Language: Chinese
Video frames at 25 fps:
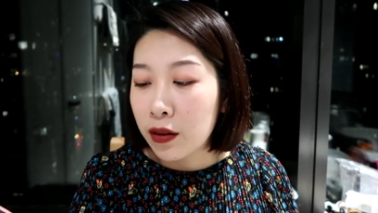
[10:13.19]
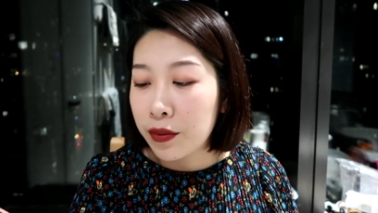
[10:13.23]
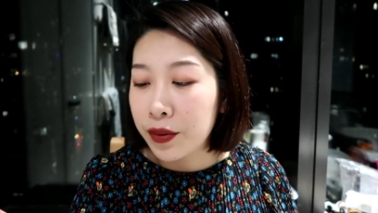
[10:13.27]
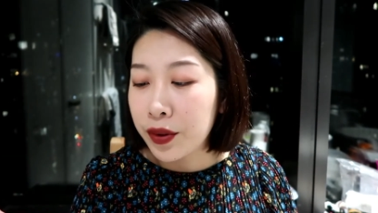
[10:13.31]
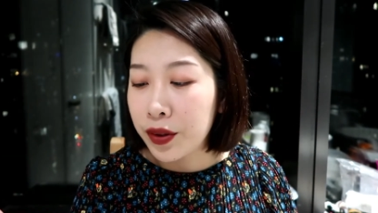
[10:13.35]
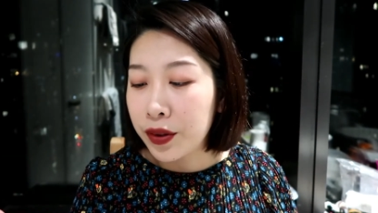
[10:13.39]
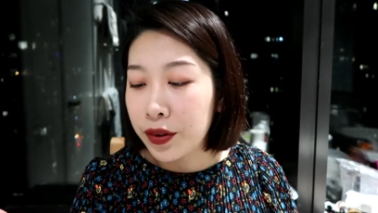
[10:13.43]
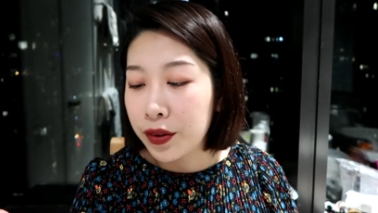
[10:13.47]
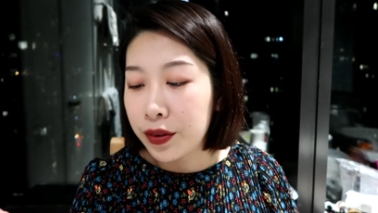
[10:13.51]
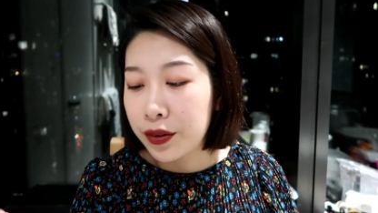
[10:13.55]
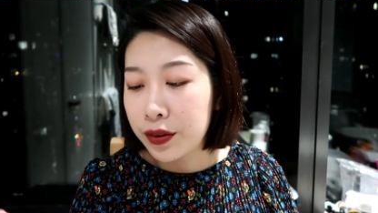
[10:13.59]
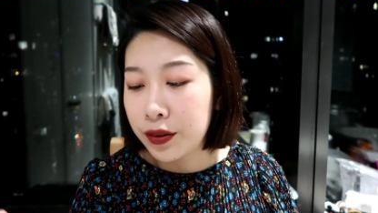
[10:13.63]

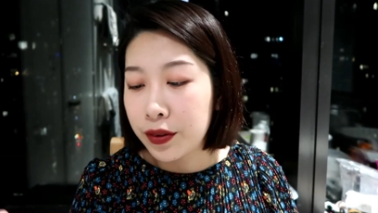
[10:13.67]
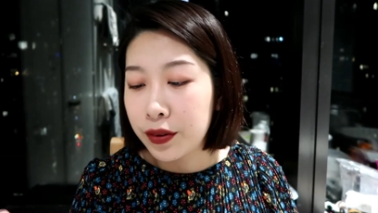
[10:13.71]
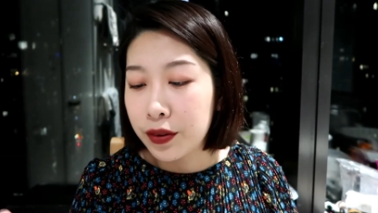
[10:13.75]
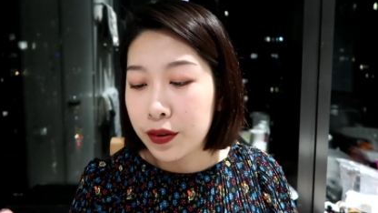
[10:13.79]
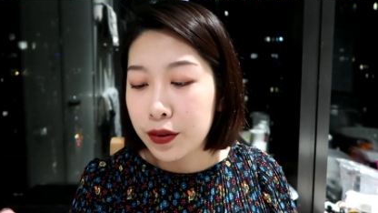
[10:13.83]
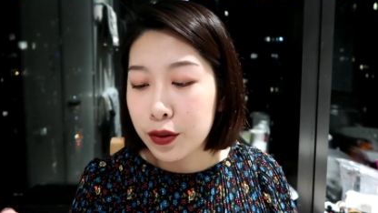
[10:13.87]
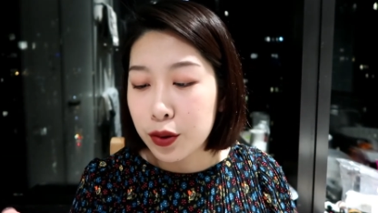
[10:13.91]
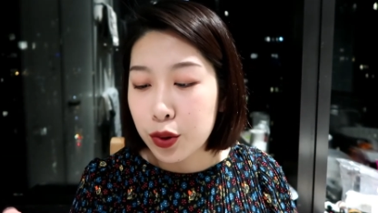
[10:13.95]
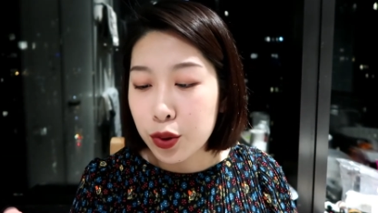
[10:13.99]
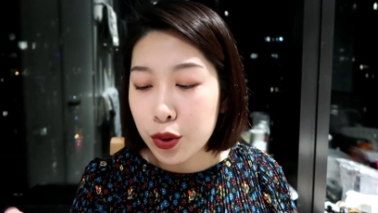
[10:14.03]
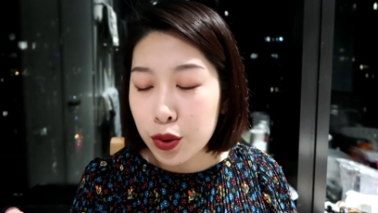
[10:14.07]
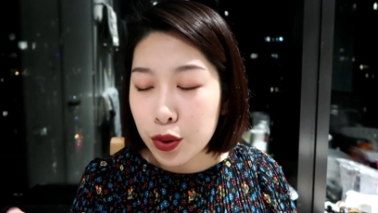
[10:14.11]

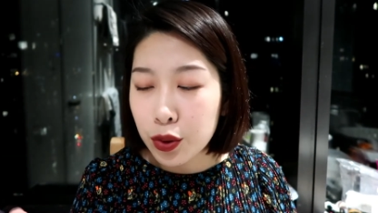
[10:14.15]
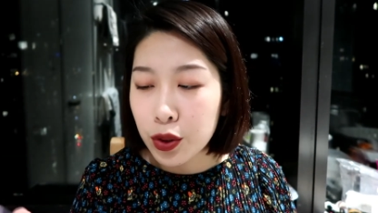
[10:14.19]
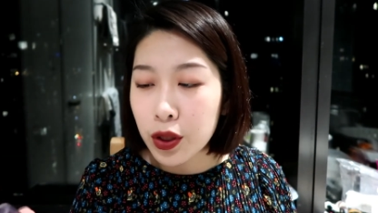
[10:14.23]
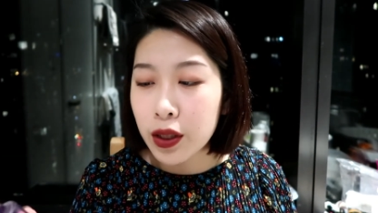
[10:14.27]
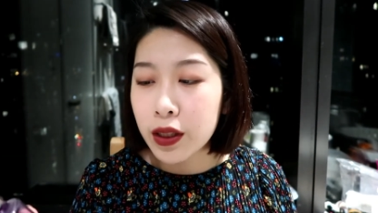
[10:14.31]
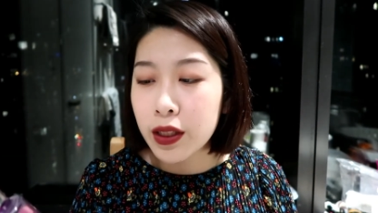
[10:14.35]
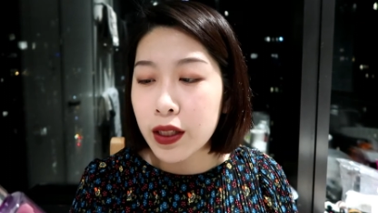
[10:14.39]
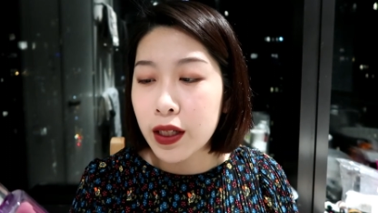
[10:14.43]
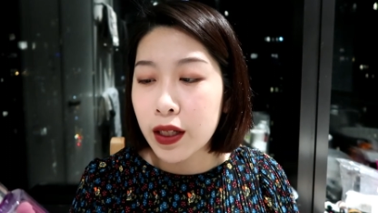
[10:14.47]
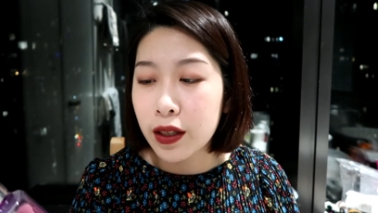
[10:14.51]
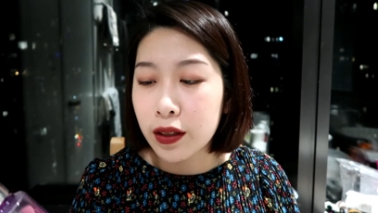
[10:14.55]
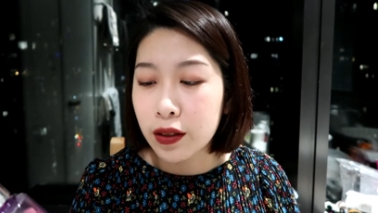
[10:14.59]
嗯，
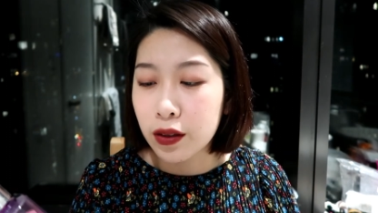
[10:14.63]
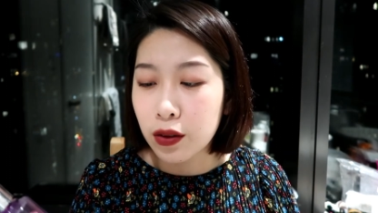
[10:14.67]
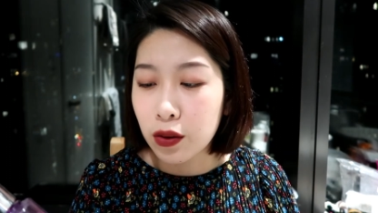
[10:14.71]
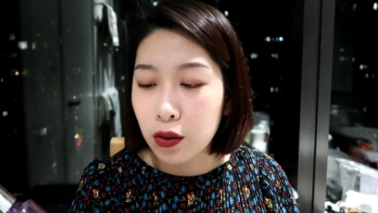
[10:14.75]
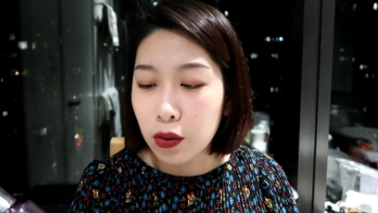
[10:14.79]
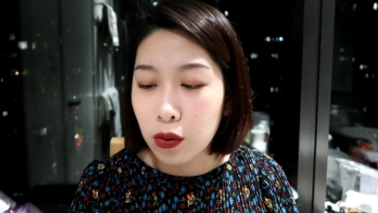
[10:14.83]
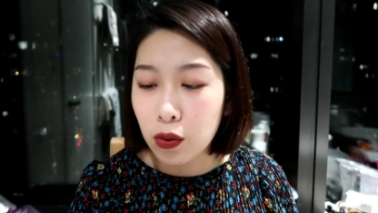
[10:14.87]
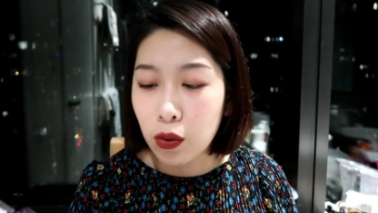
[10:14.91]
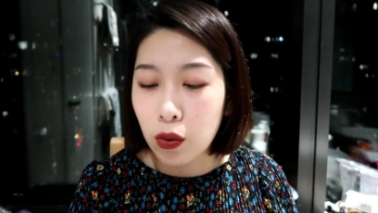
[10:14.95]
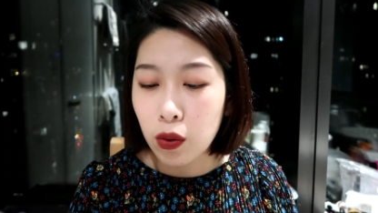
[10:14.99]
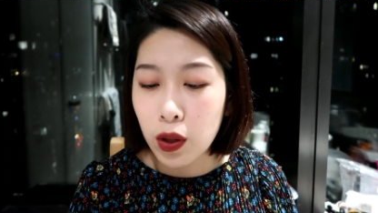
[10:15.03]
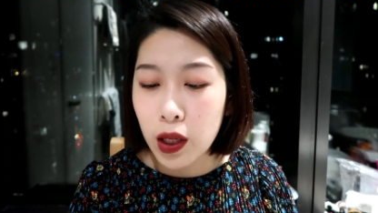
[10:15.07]
缺点的
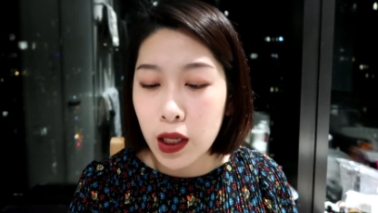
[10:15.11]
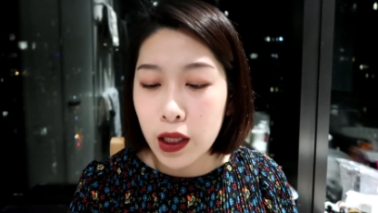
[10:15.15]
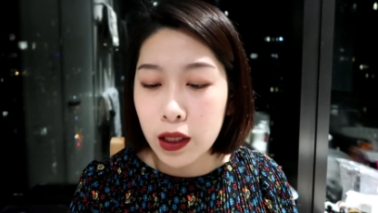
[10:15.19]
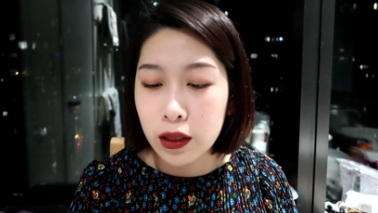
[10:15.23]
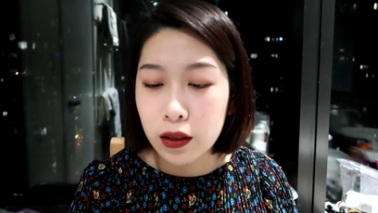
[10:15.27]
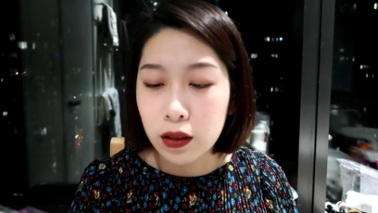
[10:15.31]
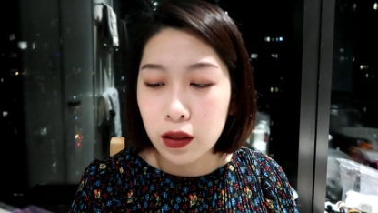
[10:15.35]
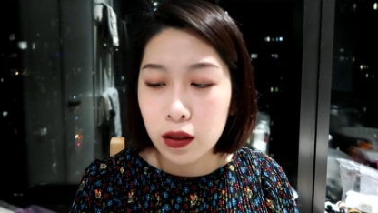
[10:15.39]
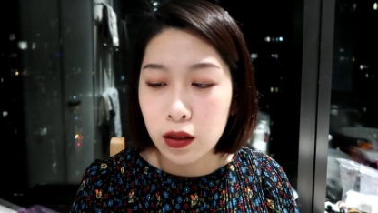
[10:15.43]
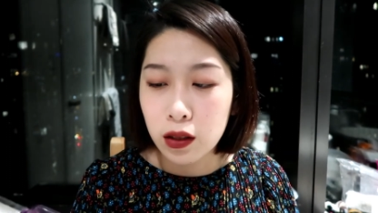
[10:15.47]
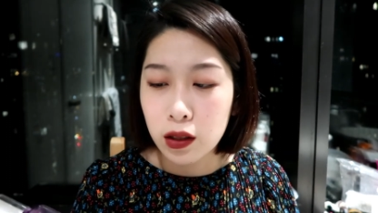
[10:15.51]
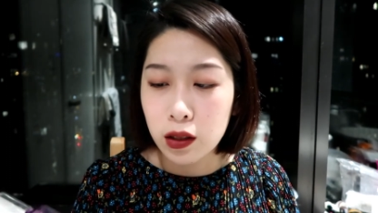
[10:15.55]
话
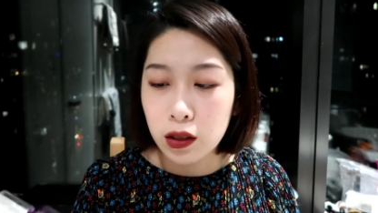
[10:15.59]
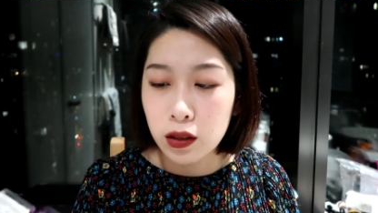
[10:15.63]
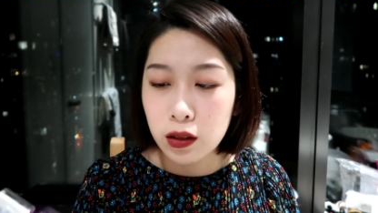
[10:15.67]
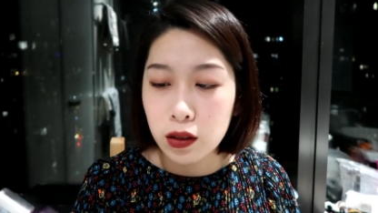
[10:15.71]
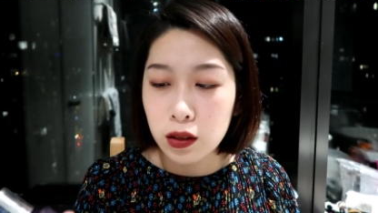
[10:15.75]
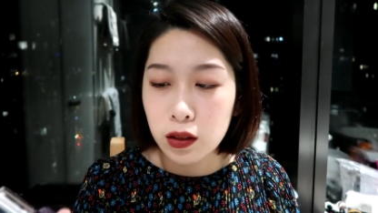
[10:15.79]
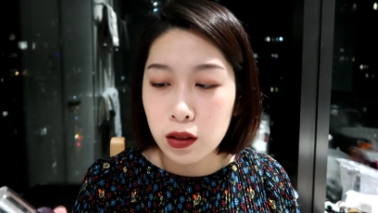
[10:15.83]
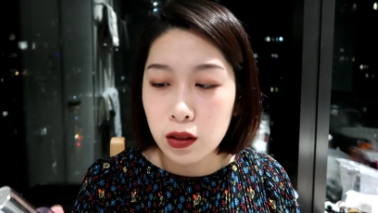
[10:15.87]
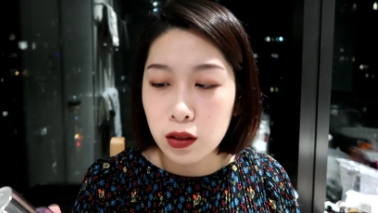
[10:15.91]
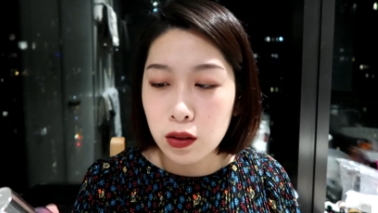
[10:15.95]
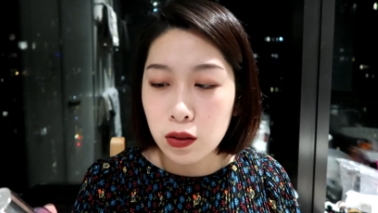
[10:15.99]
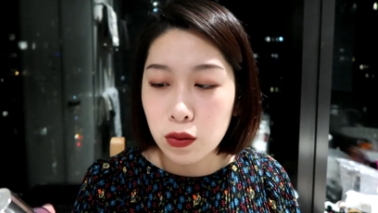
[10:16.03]

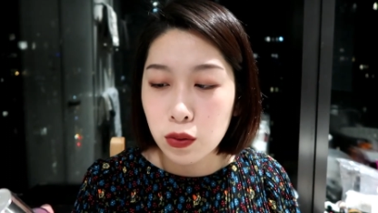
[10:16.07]
呢，